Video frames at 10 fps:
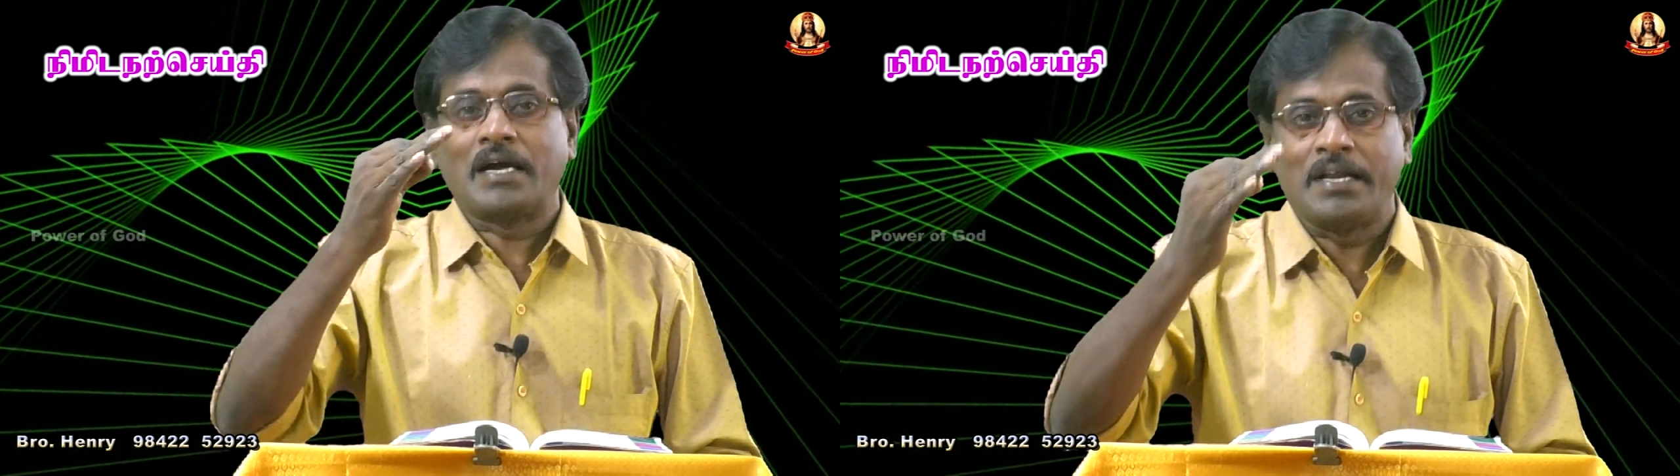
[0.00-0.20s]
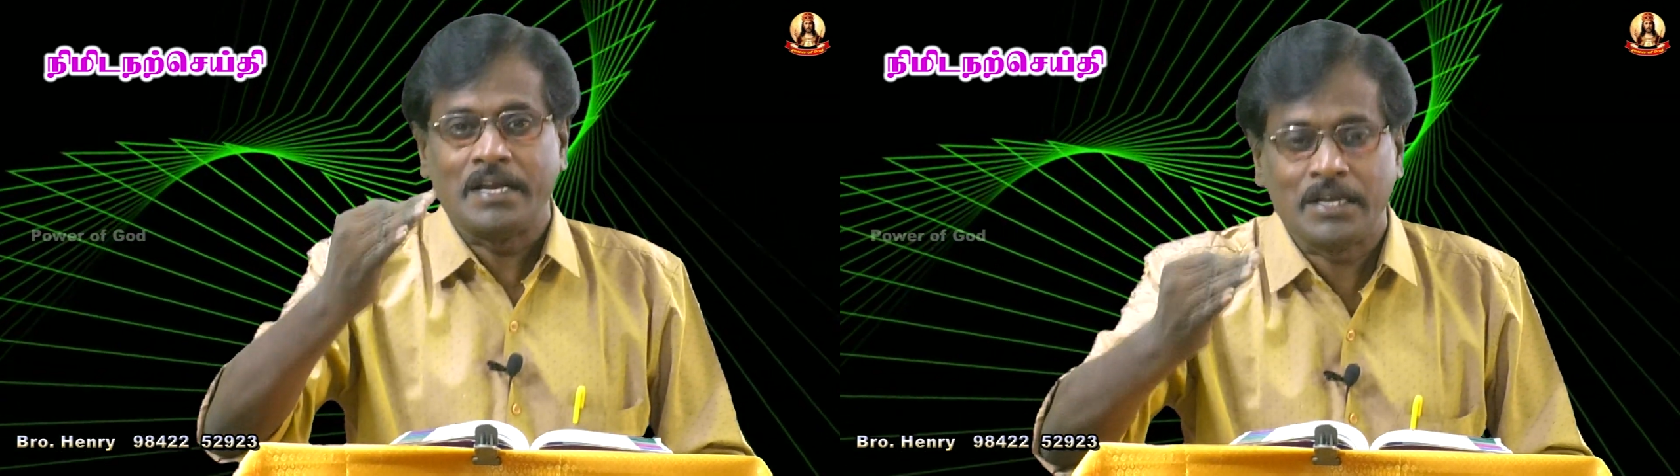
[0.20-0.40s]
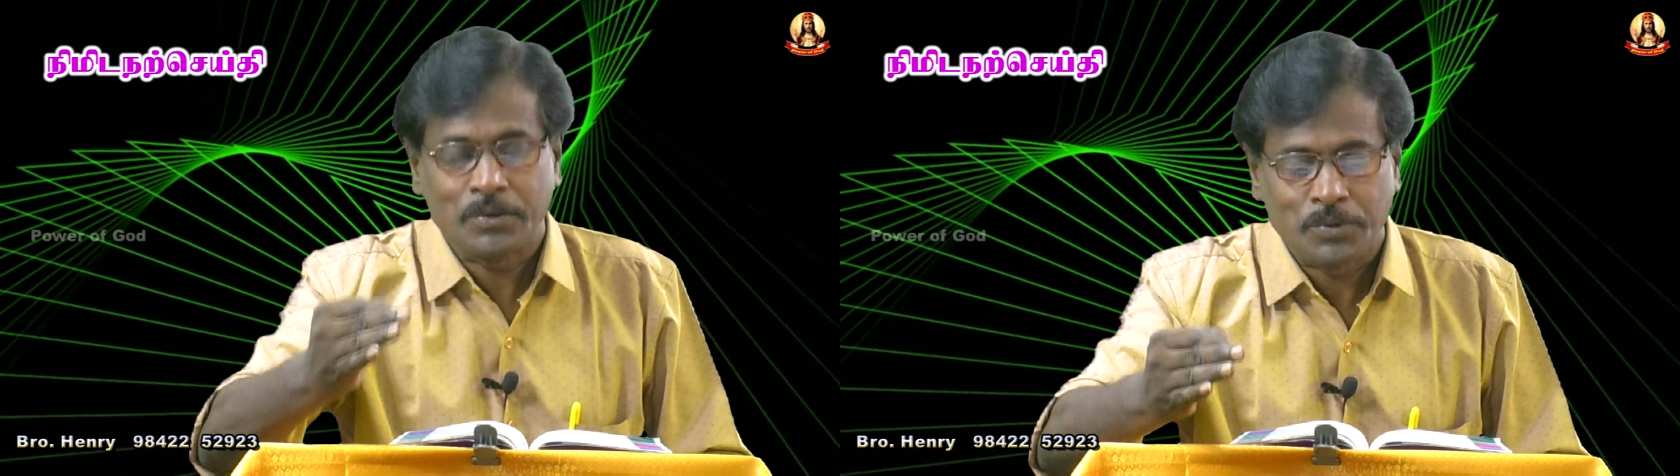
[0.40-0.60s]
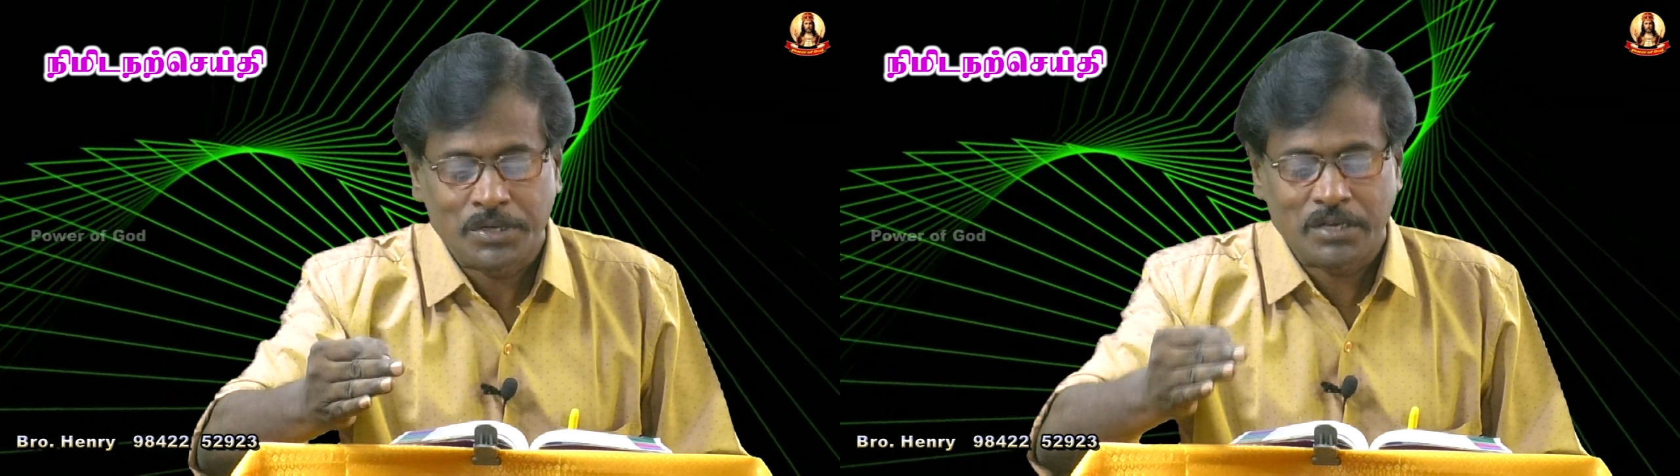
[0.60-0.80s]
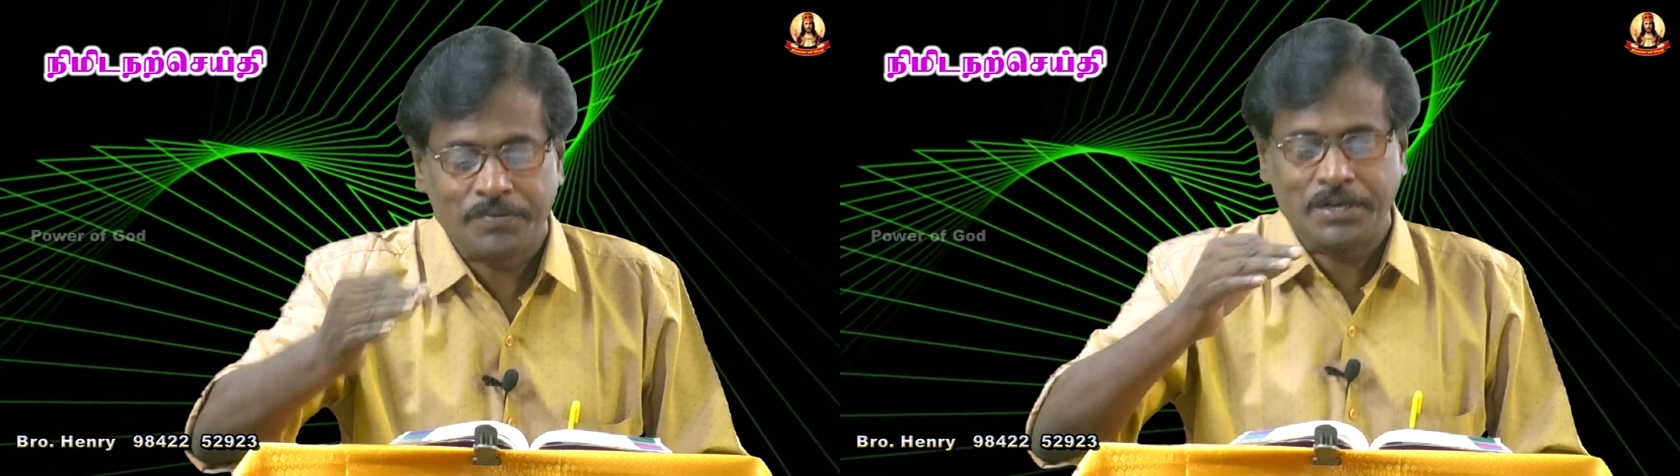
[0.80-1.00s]
கனிகளை
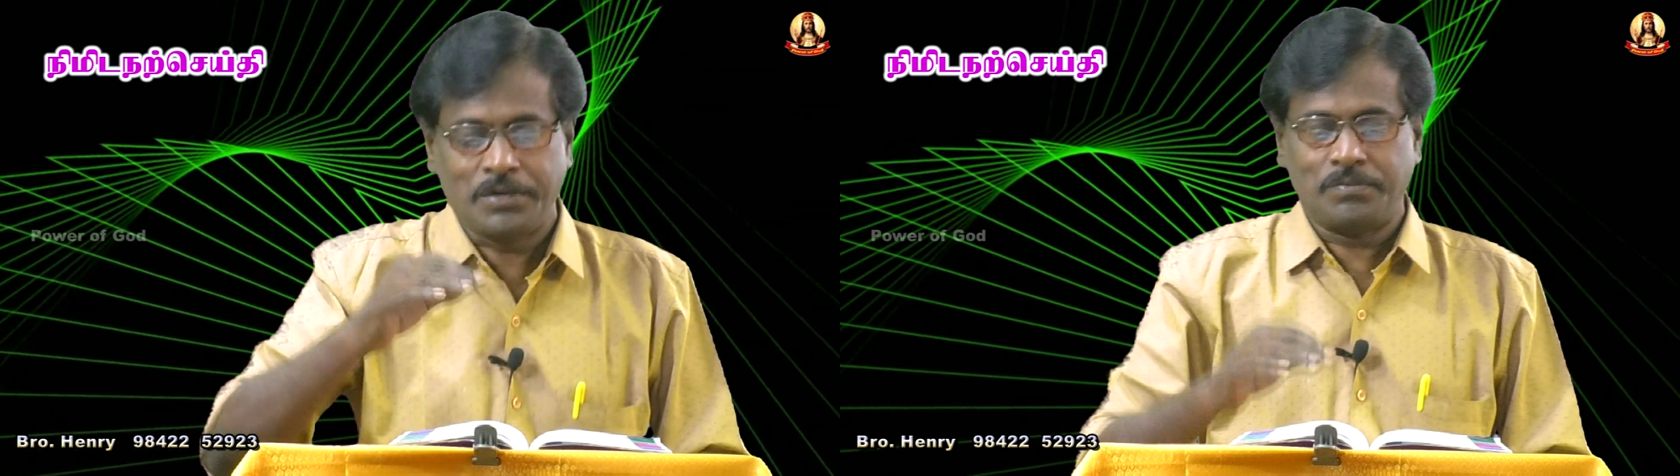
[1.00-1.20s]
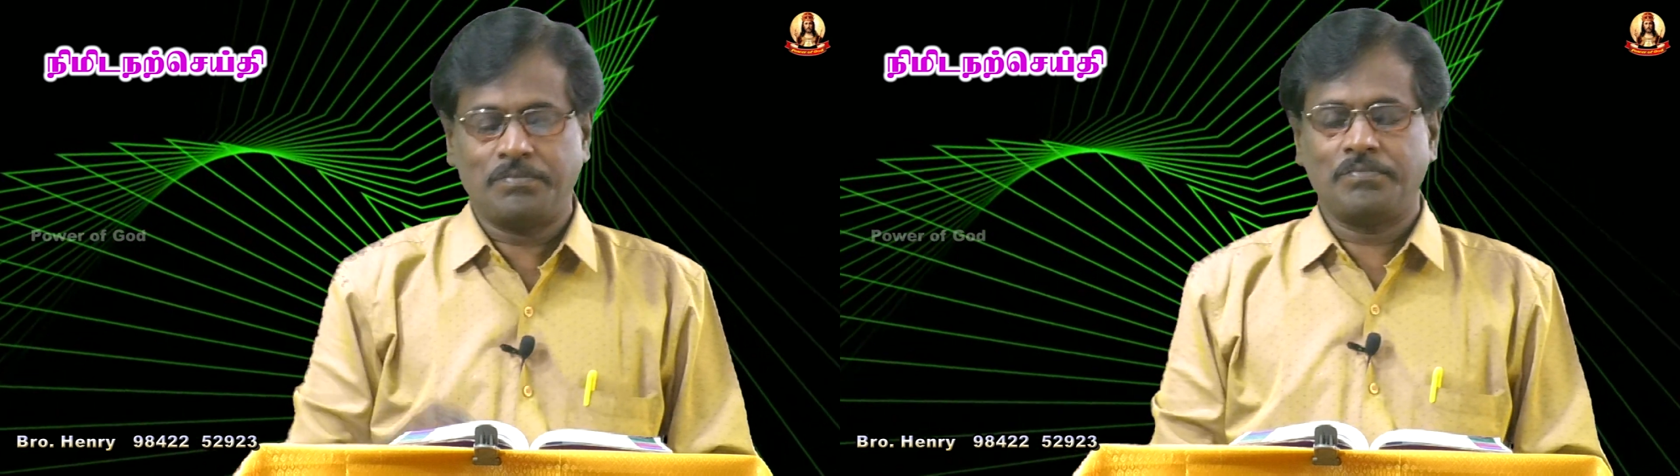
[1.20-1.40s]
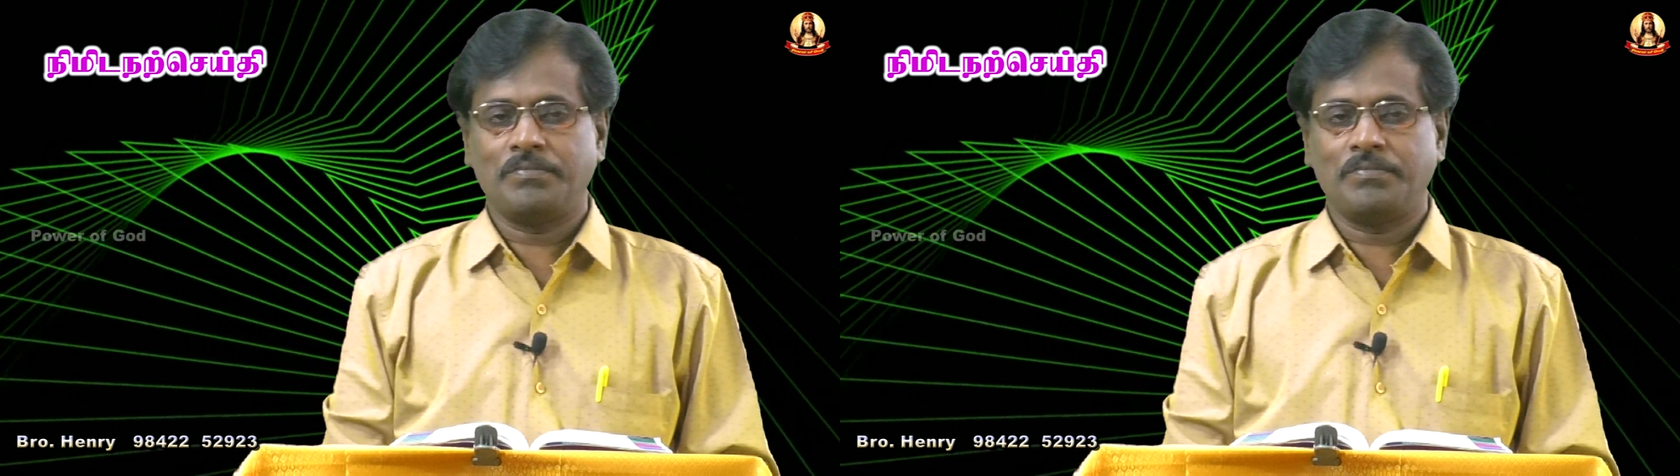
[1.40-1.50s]
கொடுக்க வேண்டும்